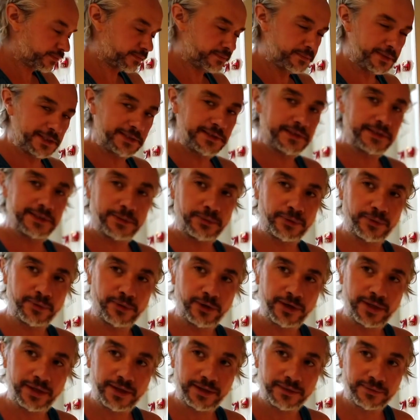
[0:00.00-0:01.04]
mis gibi
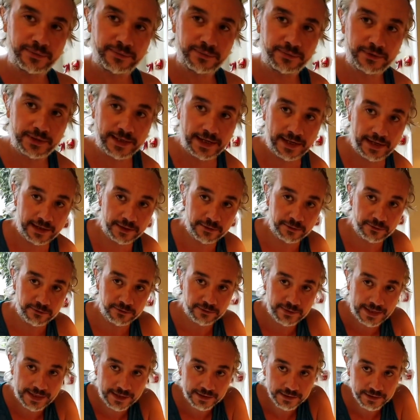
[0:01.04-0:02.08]
böyle Tereyağının
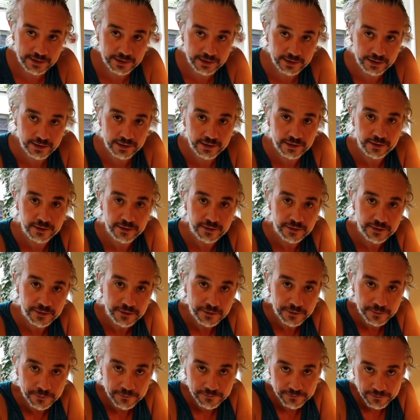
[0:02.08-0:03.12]
verdiği
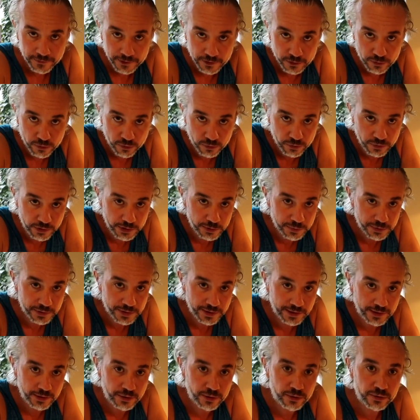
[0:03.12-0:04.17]
koku hiçbir
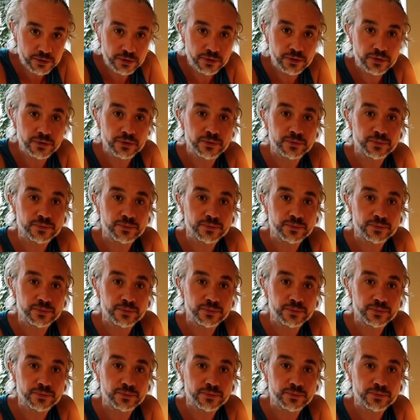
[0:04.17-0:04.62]
şeyde yok.